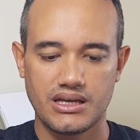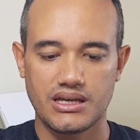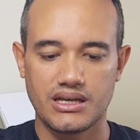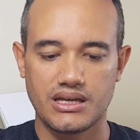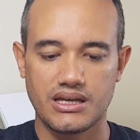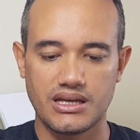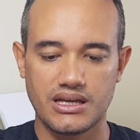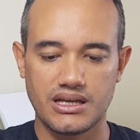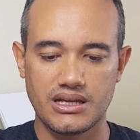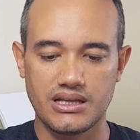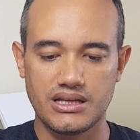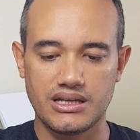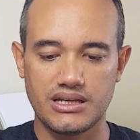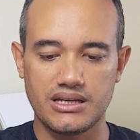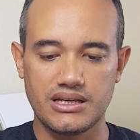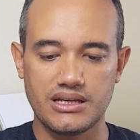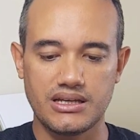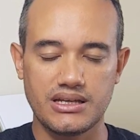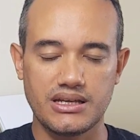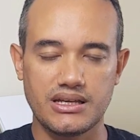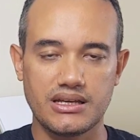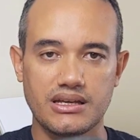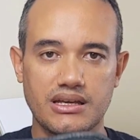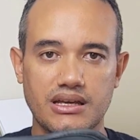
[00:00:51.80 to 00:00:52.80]

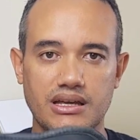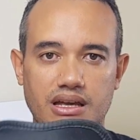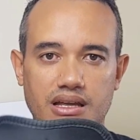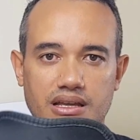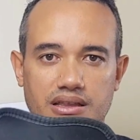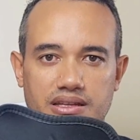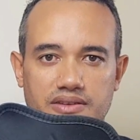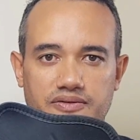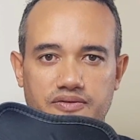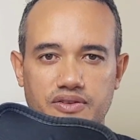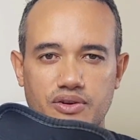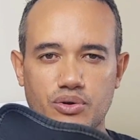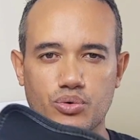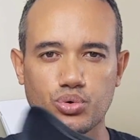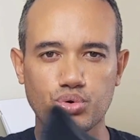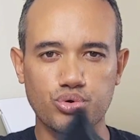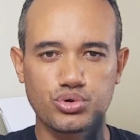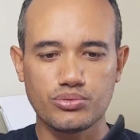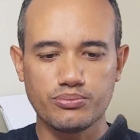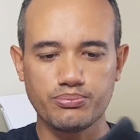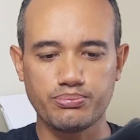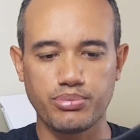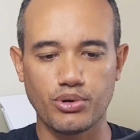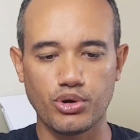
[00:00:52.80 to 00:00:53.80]
ele
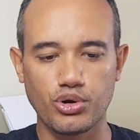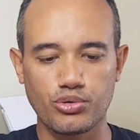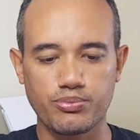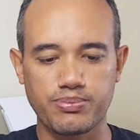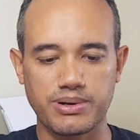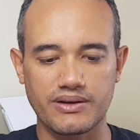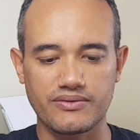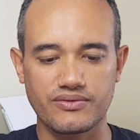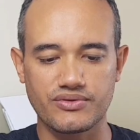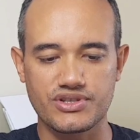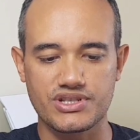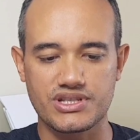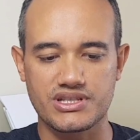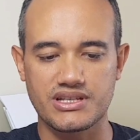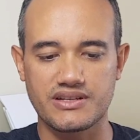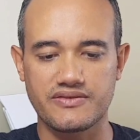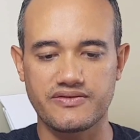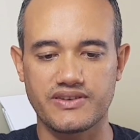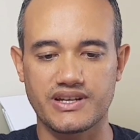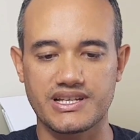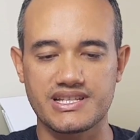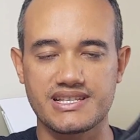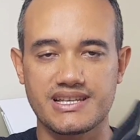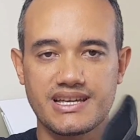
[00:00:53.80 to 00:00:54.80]
dificulta um pouco para você
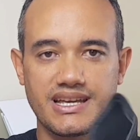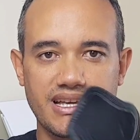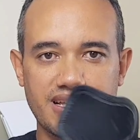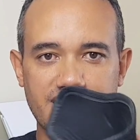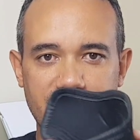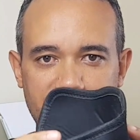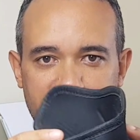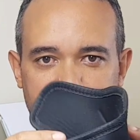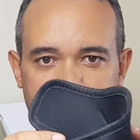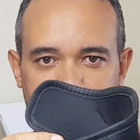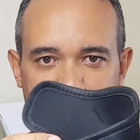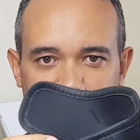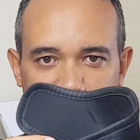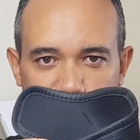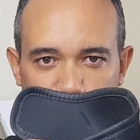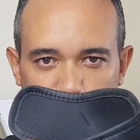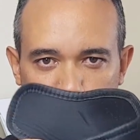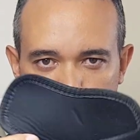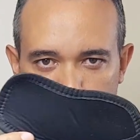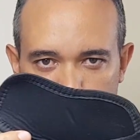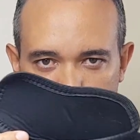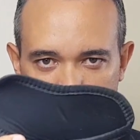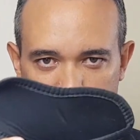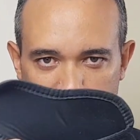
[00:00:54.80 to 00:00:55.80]
fazer exercício
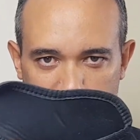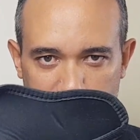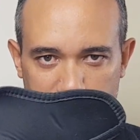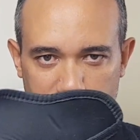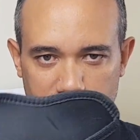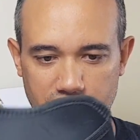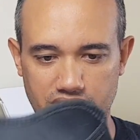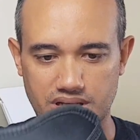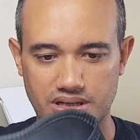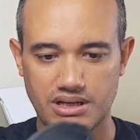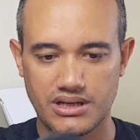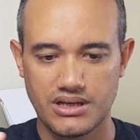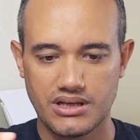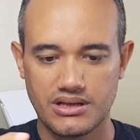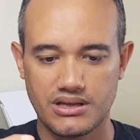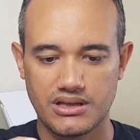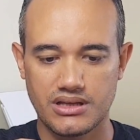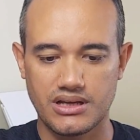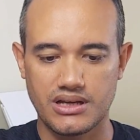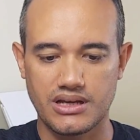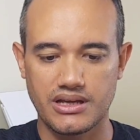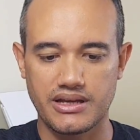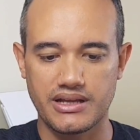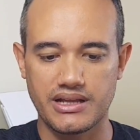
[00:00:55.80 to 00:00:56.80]
com ele.
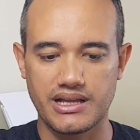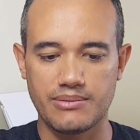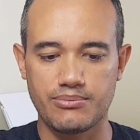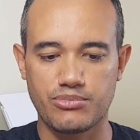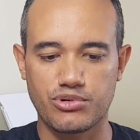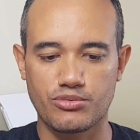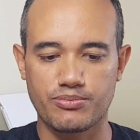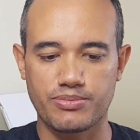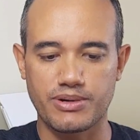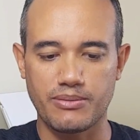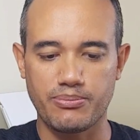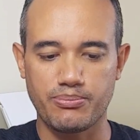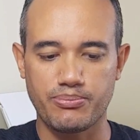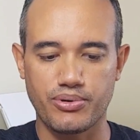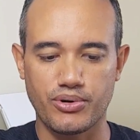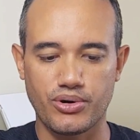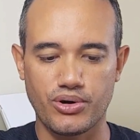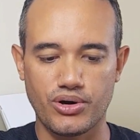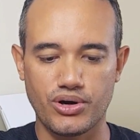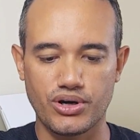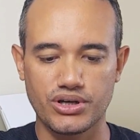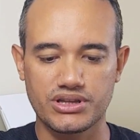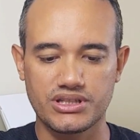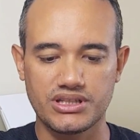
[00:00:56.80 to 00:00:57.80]
Né? Ele é bom para
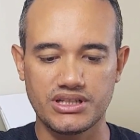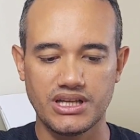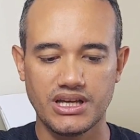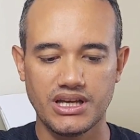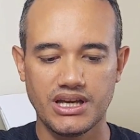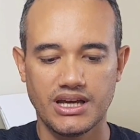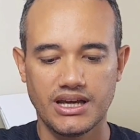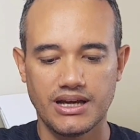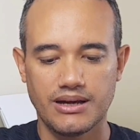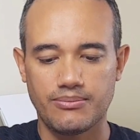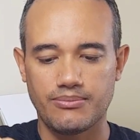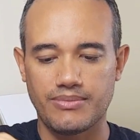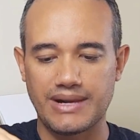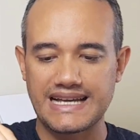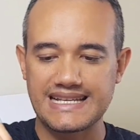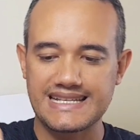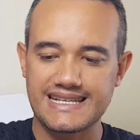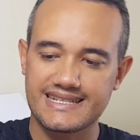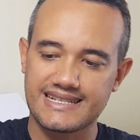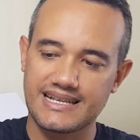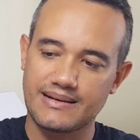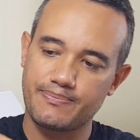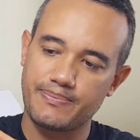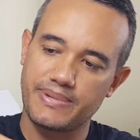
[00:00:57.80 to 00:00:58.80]
porte, mas
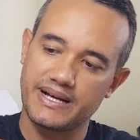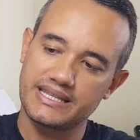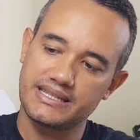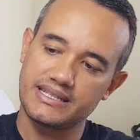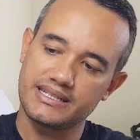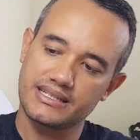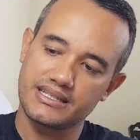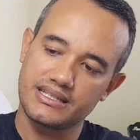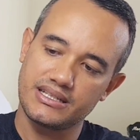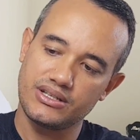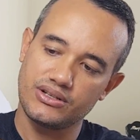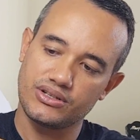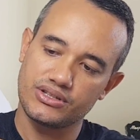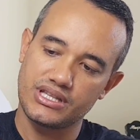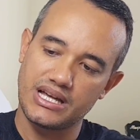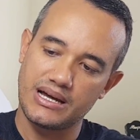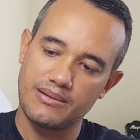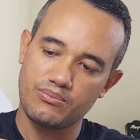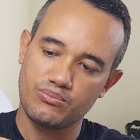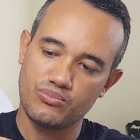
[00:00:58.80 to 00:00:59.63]
essa parte aqui ó, dá